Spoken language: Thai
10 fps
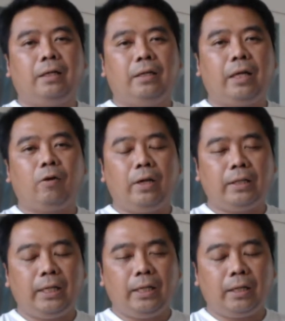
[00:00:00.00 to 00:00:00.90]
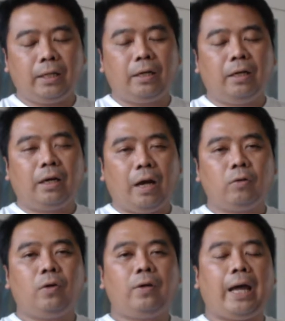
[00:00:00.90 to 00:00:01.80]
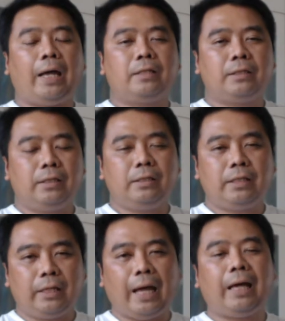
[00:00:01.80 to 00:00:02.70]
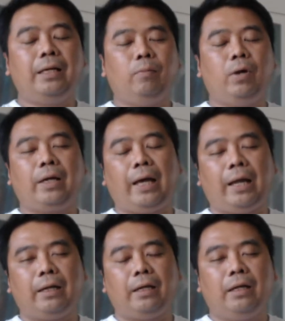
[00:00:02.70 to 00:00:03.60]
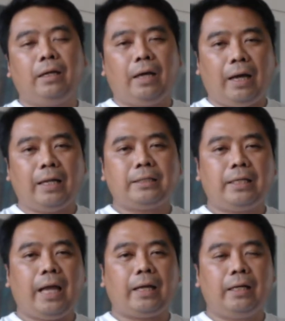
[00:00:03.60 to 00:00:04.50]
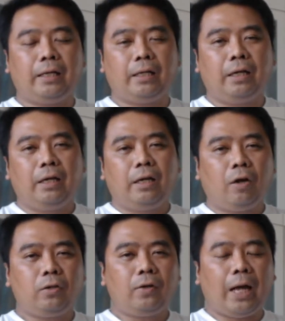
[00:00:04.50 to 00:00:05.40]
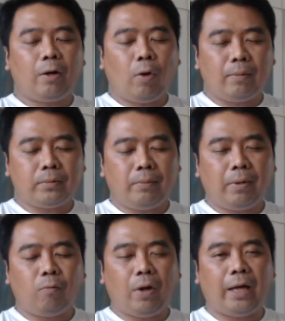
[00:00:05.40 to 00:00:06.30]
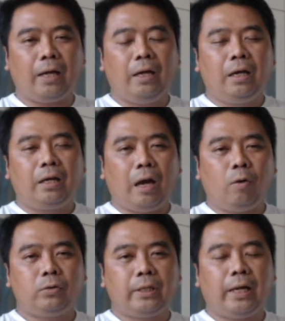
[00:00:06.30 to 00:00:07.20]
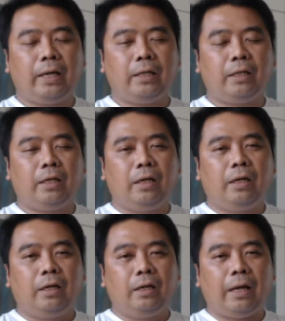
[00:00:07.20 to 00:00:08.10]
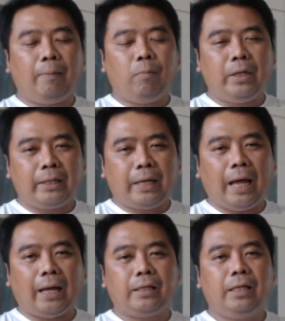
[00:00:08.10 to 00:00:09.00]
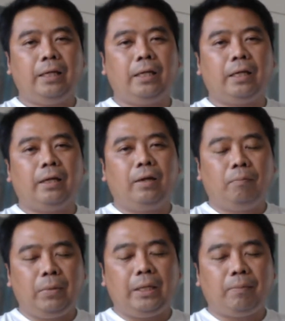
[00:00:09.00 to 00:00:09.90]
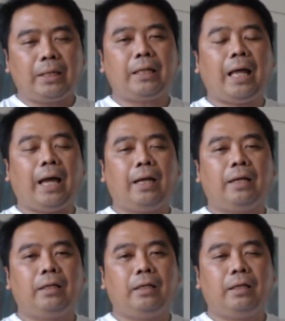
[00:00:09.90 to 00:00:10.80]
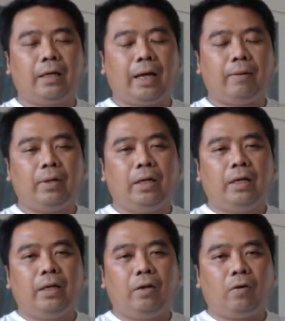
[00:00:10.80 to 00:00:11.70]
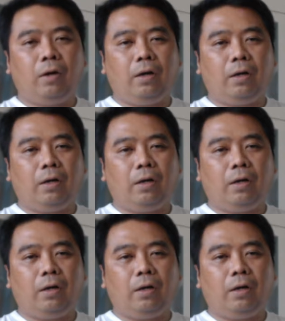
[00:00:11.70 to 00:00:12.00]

ในกรณีที่เขาต้องการซื้อสินค้าหรือบริการอะไรสักอย่างหนึ่ง เขาต้องการความเชื่อมั่นว่าเขาจะได้รับบริการที่มีมาตรฐานนะครับ แล้วก็